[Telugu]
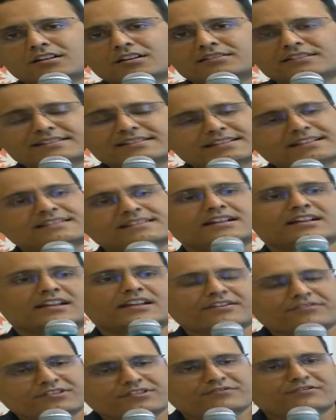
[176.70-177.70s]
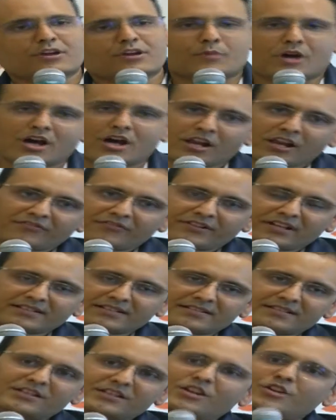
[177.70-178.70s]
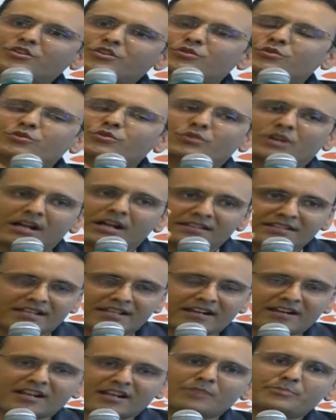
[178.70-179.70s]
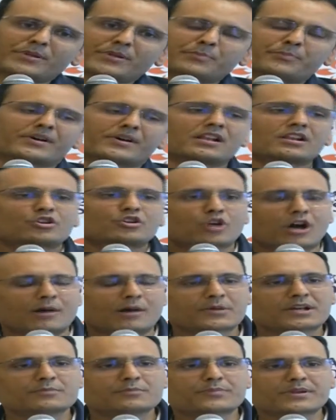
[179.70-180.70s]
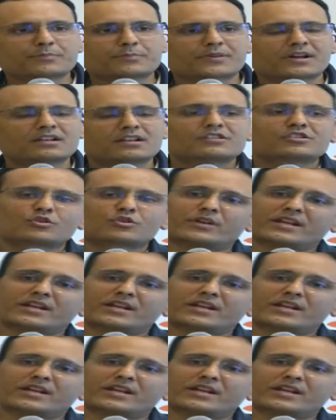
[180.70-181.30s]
దిస్ ఈజ్ అ గిఫ్ట్ ఫ్రమ్ ఆల్ ఆఫ్ అస్ టు అ జనరల్ పీపుల్ కామన్ పీపుల్ టు